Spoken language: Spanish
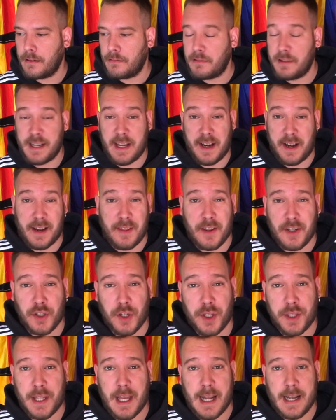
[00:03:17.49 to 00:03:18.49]
ni en redes
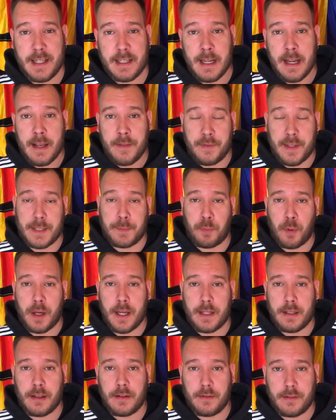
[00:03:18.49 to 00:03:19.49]
sociales, después